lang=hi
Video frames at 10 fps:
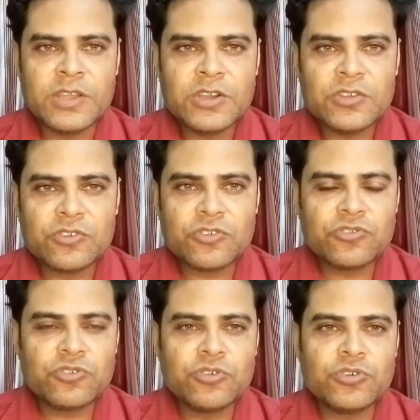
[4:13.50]
तो
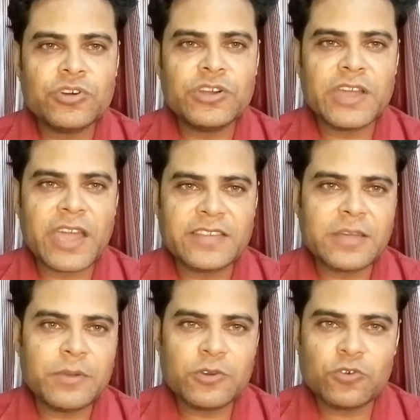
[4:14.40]
दोस्तों
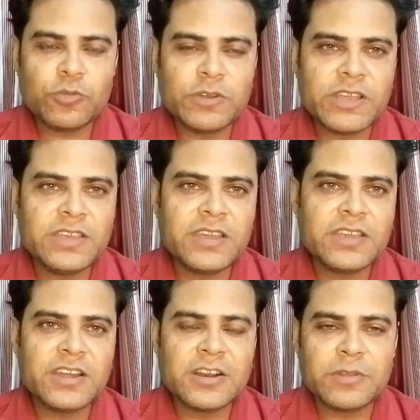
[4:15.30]
ऐसा बिल्कुल भी नहीं है
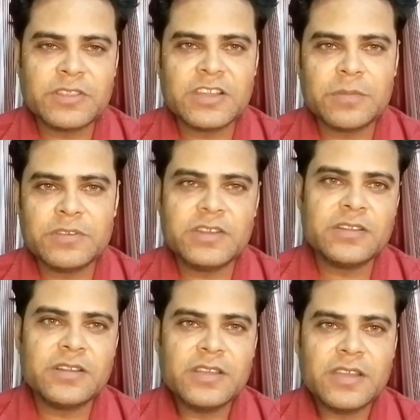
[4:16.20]
कि अगरबत्ती का
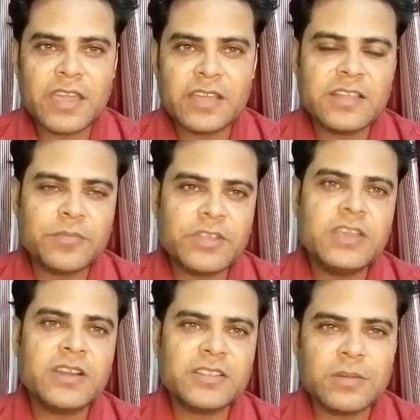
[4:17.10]
बिज़नेस एकदम से
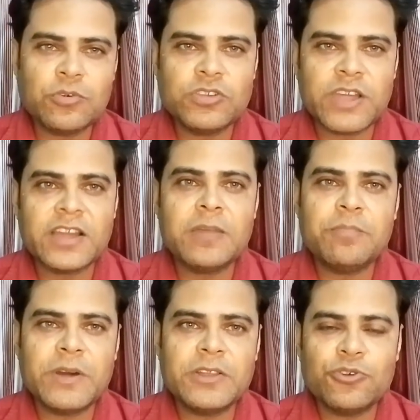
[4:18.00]
ही ख़त्म हो जाएगा
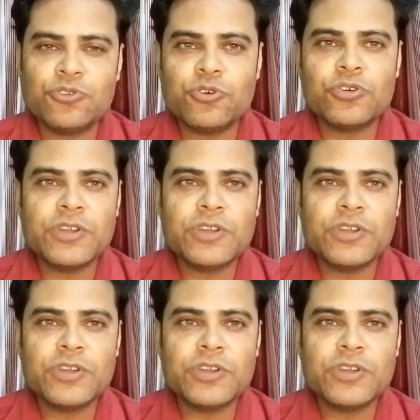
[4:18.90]
पर दोस्तों